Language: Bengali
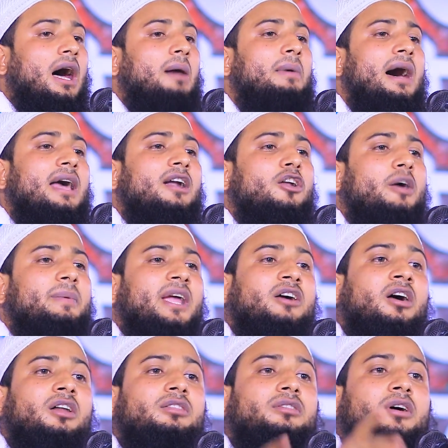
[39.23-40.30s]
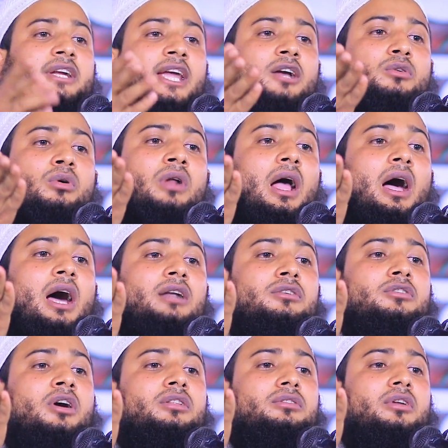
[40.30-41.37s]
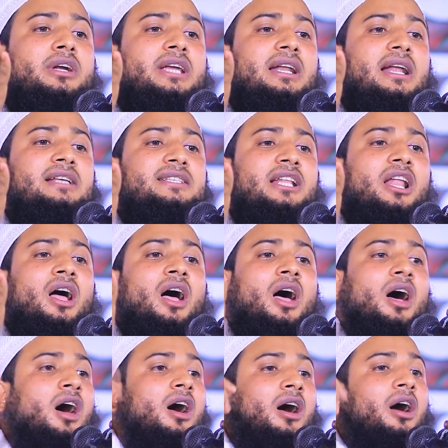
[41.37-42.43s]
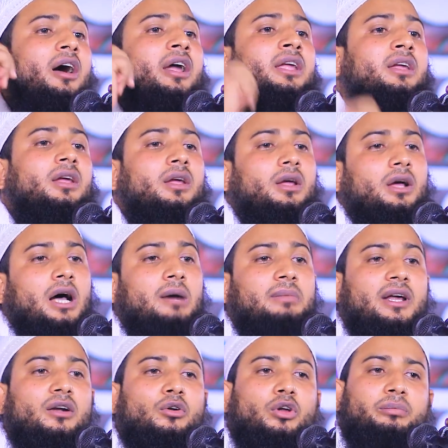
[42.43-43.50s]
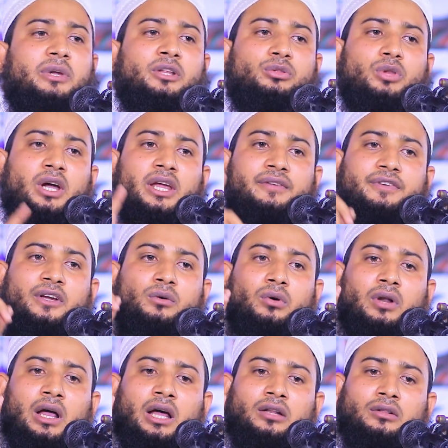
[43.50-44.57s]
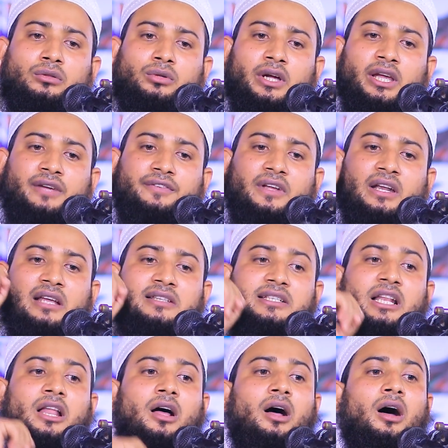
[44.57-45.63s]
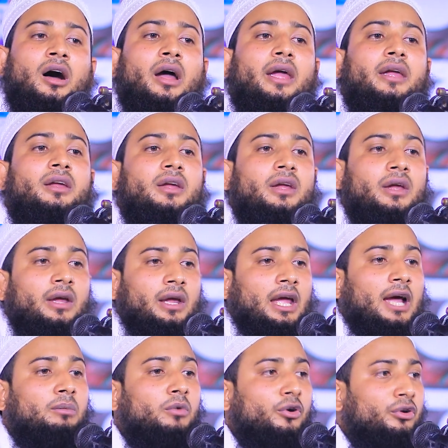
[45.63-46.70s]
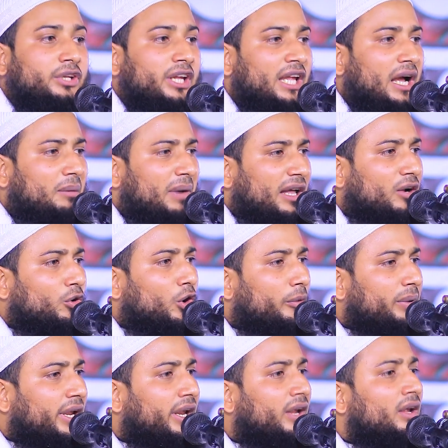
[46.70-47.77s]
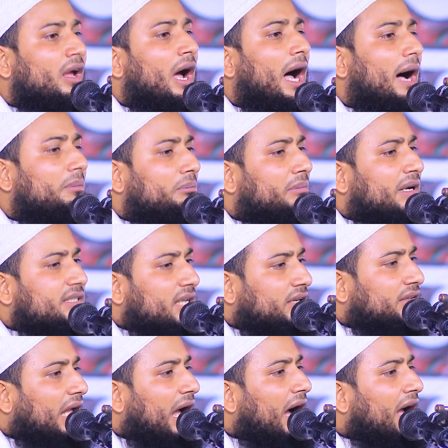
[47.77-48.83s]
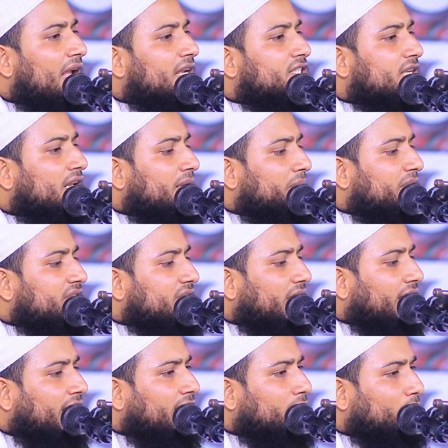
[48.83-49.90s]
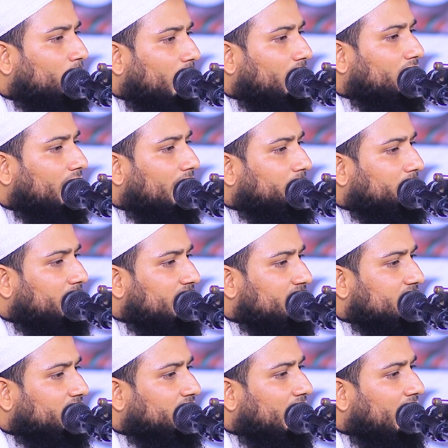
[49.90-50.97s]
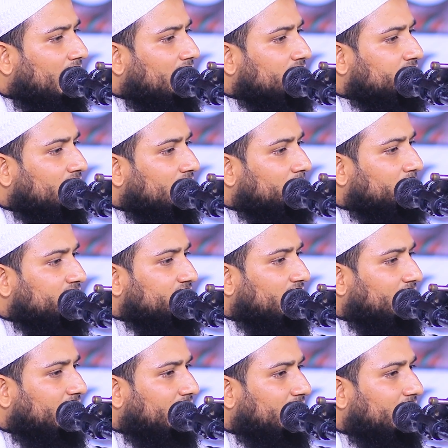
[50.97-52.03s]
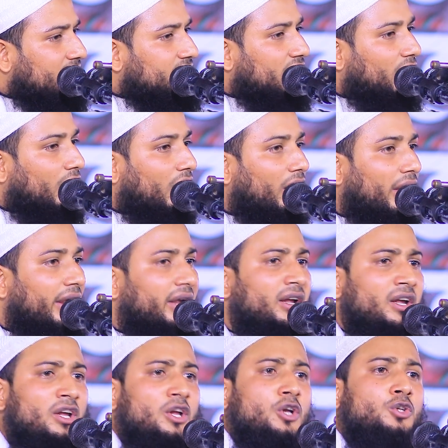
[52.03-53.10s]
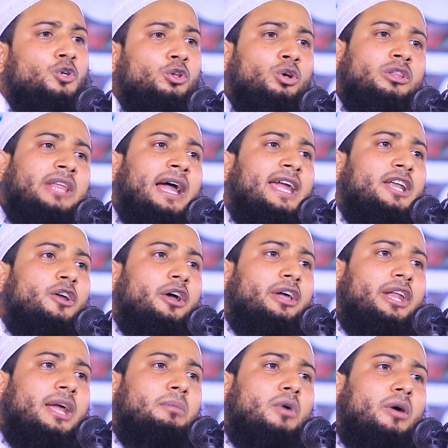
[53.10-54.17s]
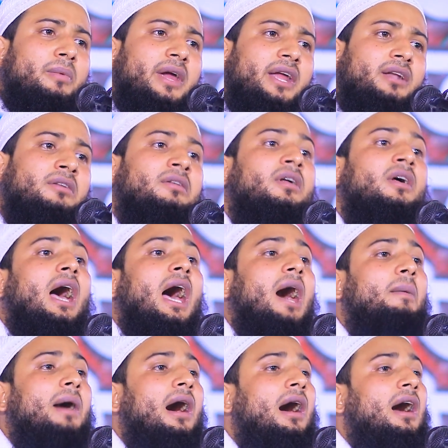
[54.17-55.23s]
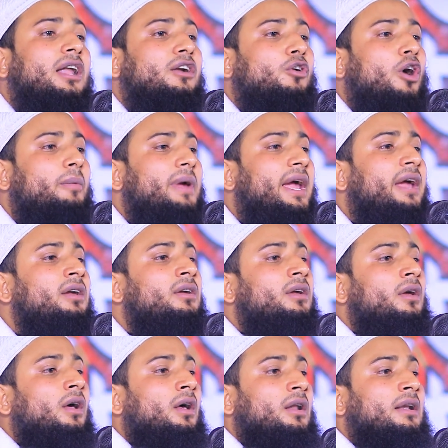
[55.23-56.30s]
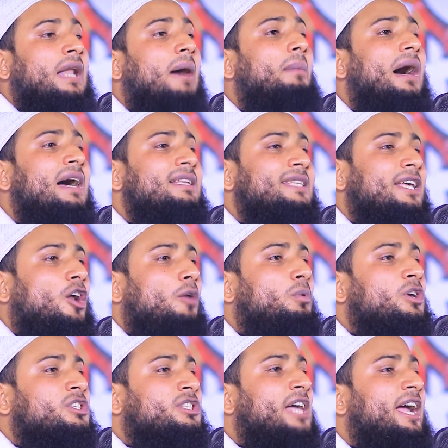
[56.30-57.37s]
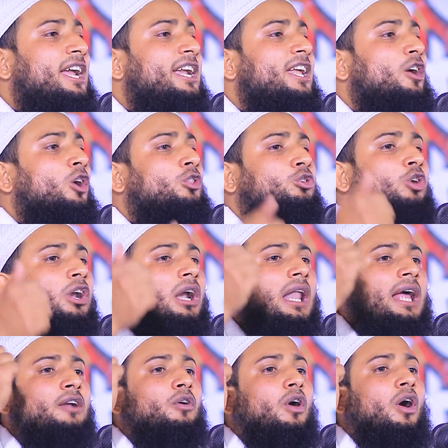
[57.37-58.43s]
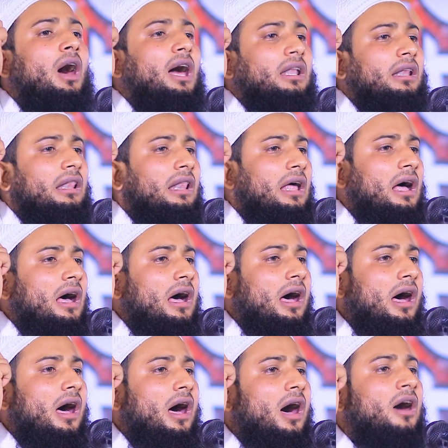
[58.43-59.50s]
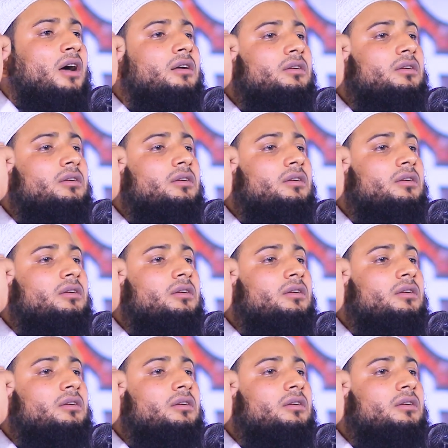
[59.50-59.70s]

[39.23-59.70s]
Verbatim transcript: আমার নবী খন্দকে কোরআন খন্দকে নাজিল হয় আমার নবী তয়েফে কোরআন তয়েফে নাজিল হয় এমনকি আমার নবী আম্মাজান আয়েশার বিছানায় কোরআন আম্মাজান আয়েশার বিছানায় নাজিল হয় শুধু তাই নয় রে মমিন আমার নবী নামাজের অবস্থায় নিয়ত করলেন ও আল্লাহ